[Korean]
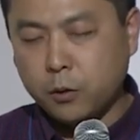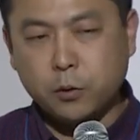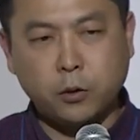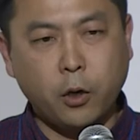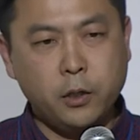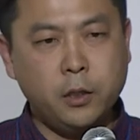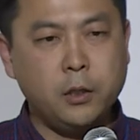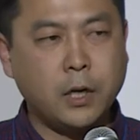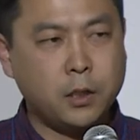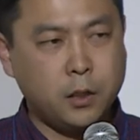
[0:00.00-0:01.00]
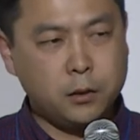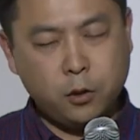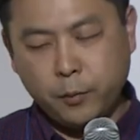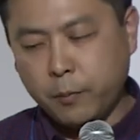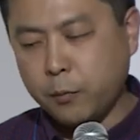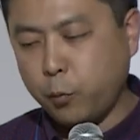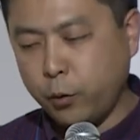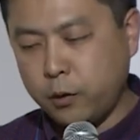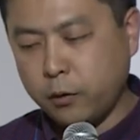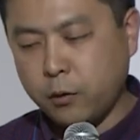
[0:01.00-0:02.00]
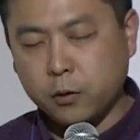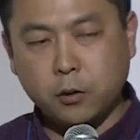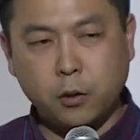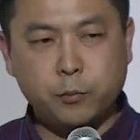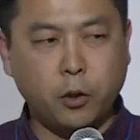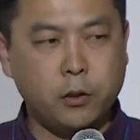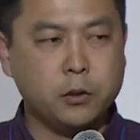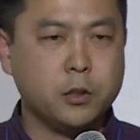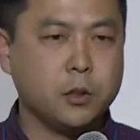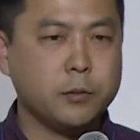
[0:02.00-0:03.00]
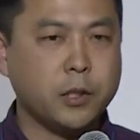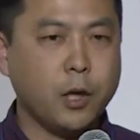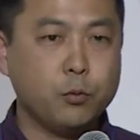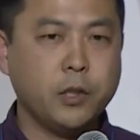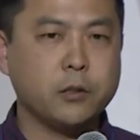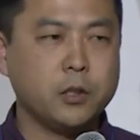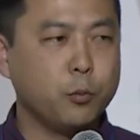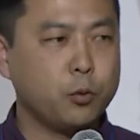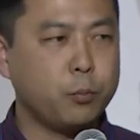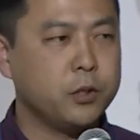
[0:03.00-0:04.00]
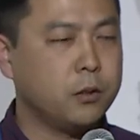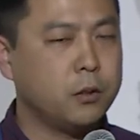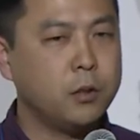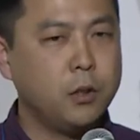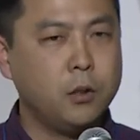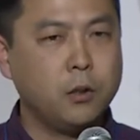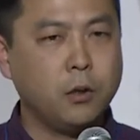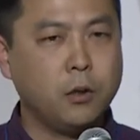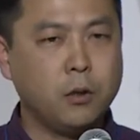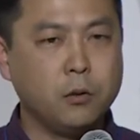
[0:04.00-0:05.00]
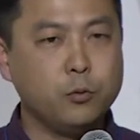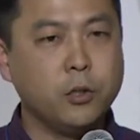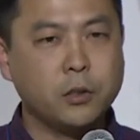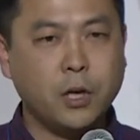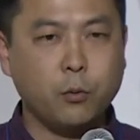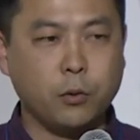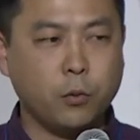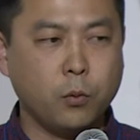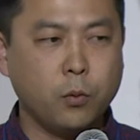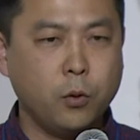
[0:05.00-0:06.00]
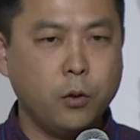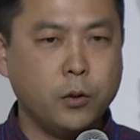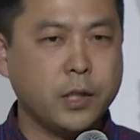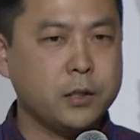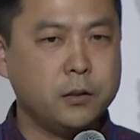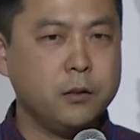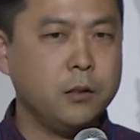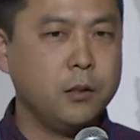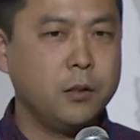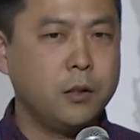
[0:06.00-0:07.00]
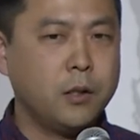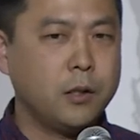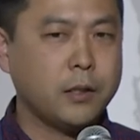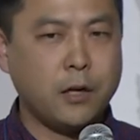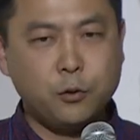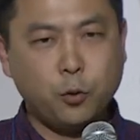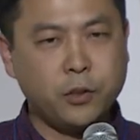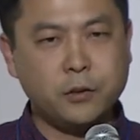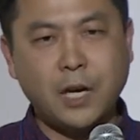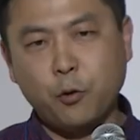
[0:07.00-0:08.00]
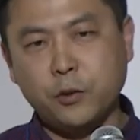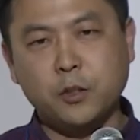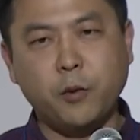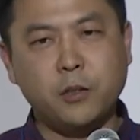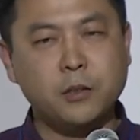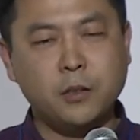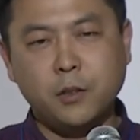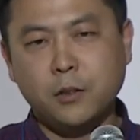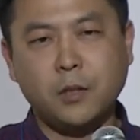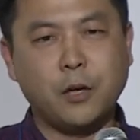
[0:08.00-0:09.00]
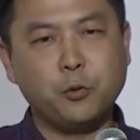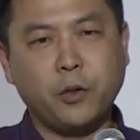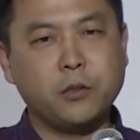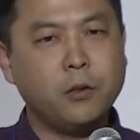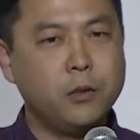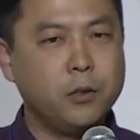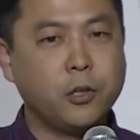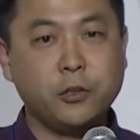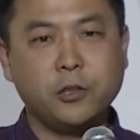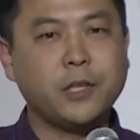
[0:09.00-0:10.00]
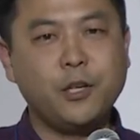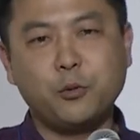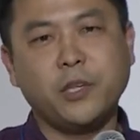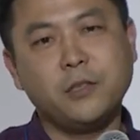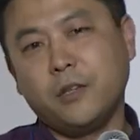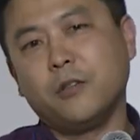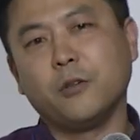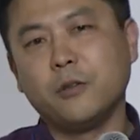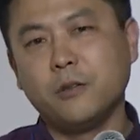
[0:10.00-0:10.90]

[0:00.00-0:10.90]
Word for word: 저희 아까 처음에 보여드렸던 것처럼 저희는 지금 이제 네 군데에서 리모트 오피스를 어, 운영을 하고 있고 사실은 다른 쪽에서 자고 있으면은 다른 쪽에서 결정을 내릴 수가 있어야 되는 거예요.